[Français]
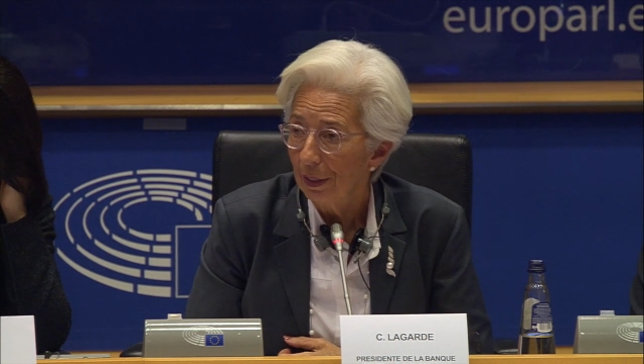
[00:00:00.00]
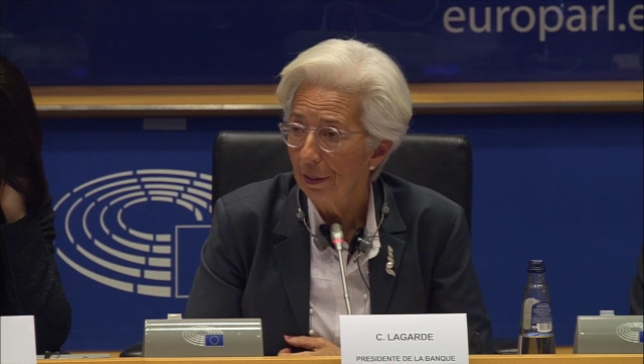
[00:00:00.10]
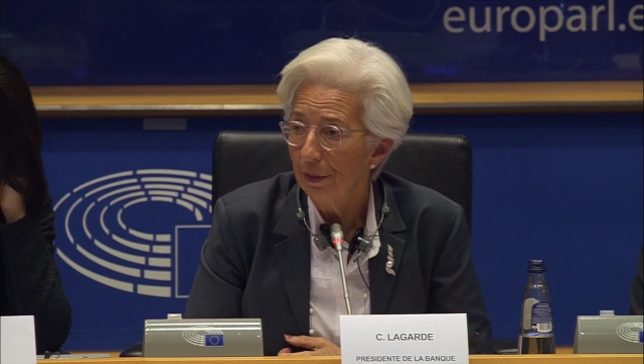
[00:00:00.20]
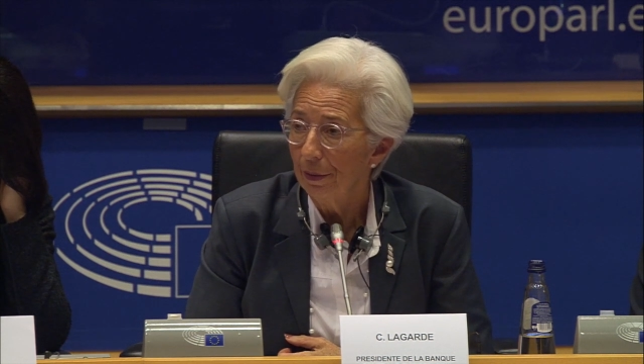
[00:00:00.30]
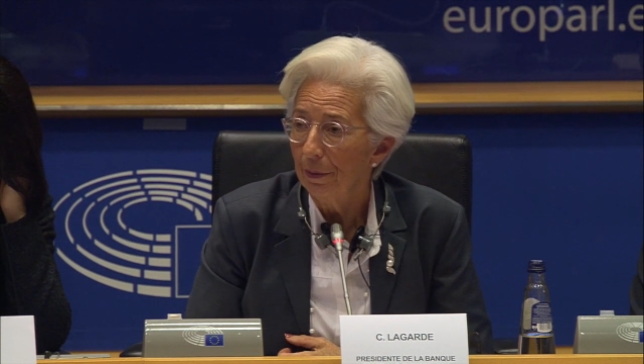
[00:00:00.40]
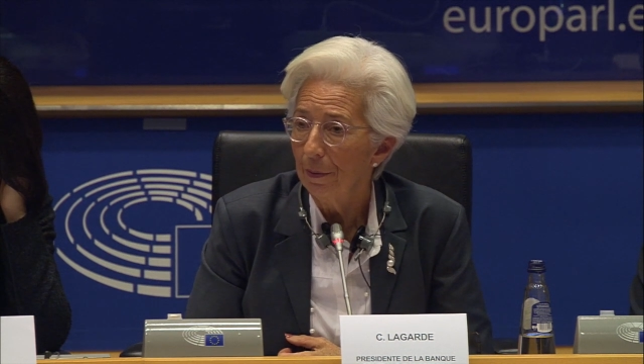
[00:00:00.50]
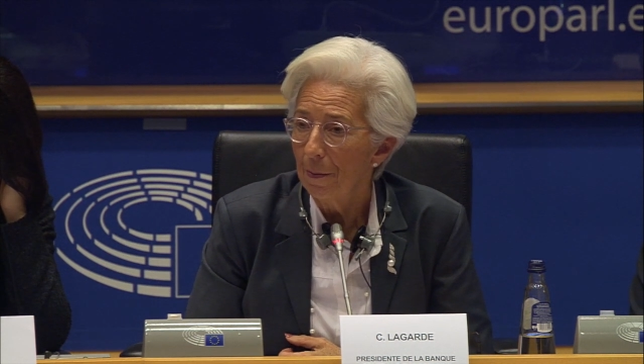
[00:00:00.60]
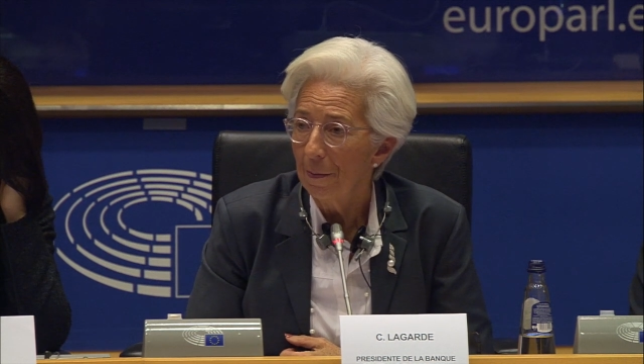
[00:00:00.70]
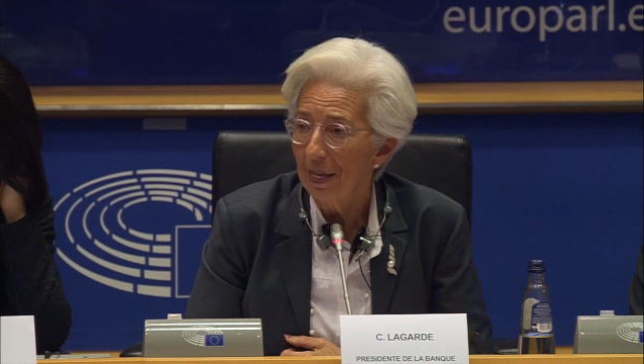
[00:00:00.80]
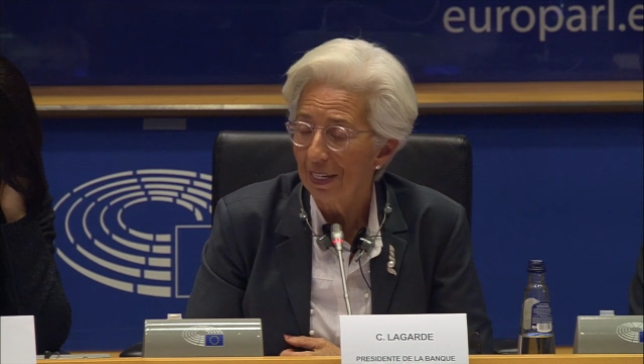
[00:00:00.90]
euh,
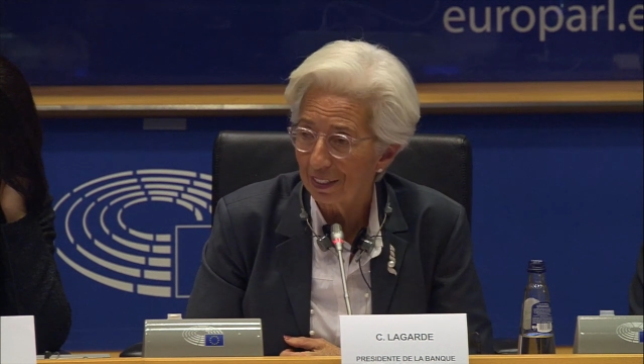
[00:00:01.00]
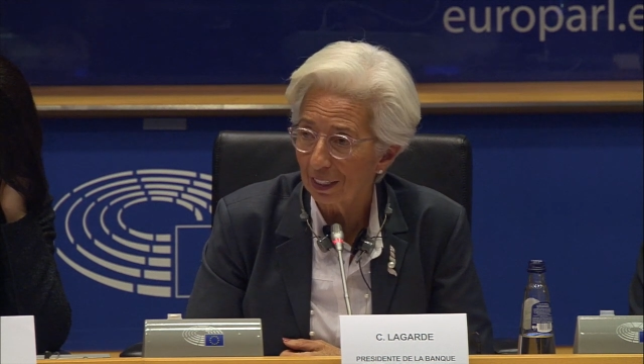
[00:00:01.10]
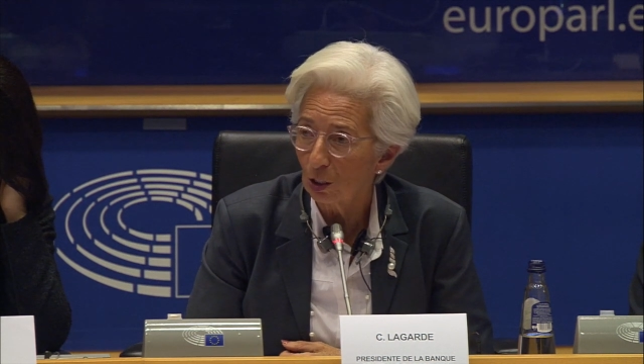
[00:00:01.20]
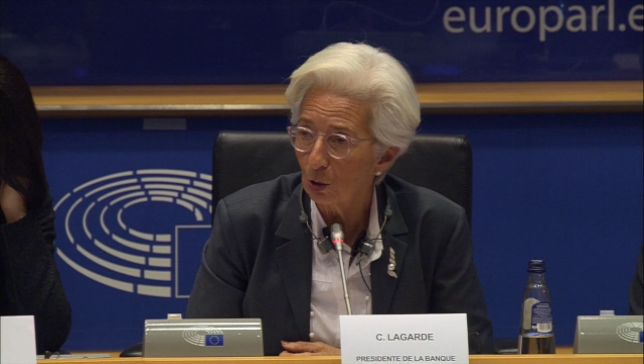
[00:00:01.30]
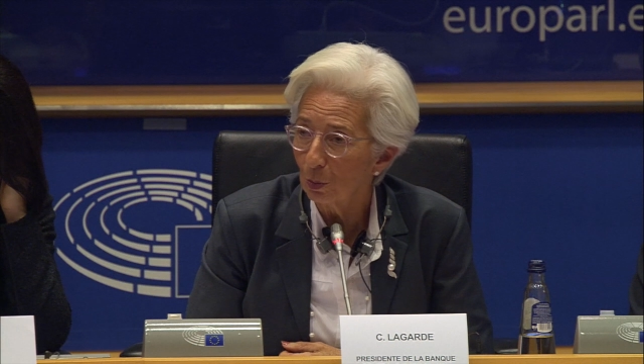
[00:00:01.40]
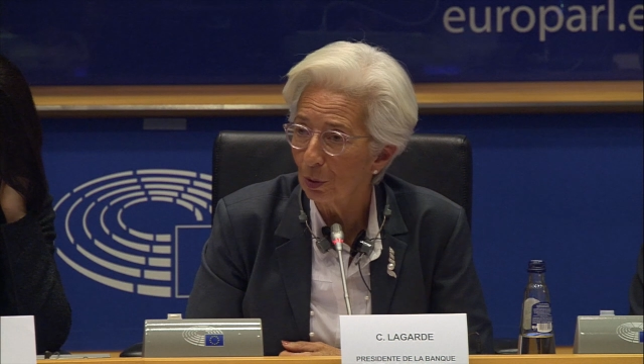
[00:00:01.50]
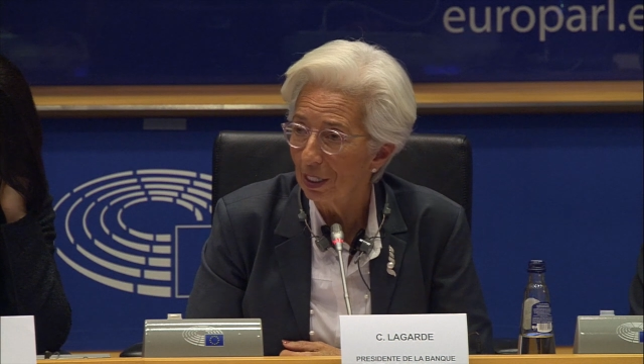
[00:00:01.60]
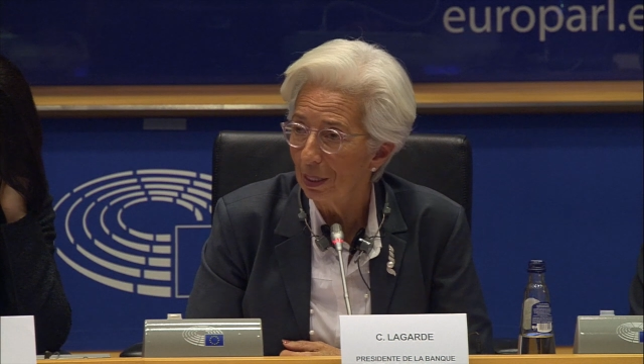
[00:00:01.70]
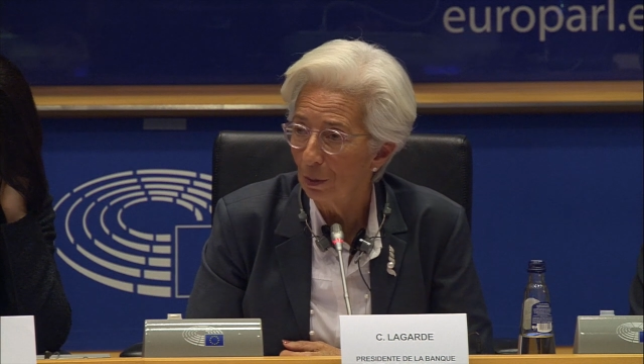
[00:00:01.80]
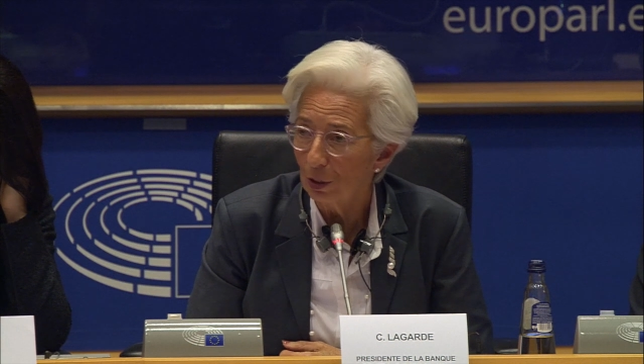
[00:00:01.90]
il y a un certain nombre
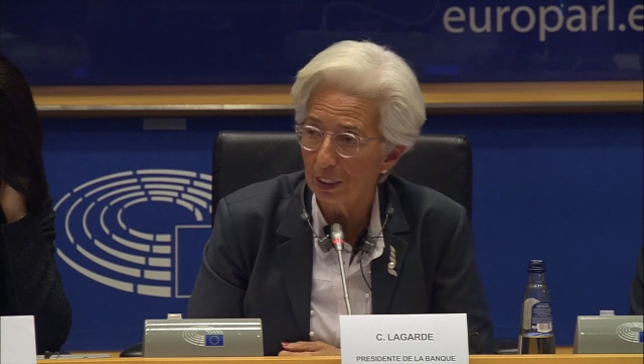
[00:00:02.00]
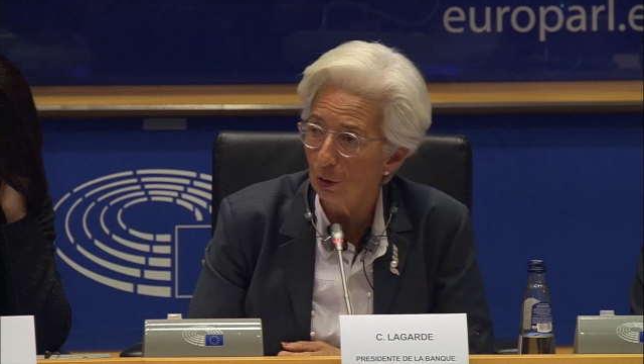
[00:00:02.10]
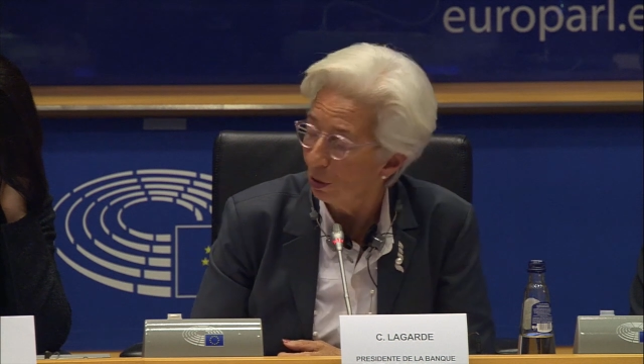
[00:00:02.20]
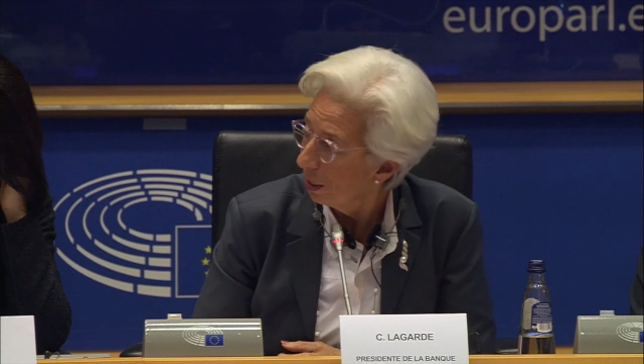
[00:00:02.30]
d'éléments qui ne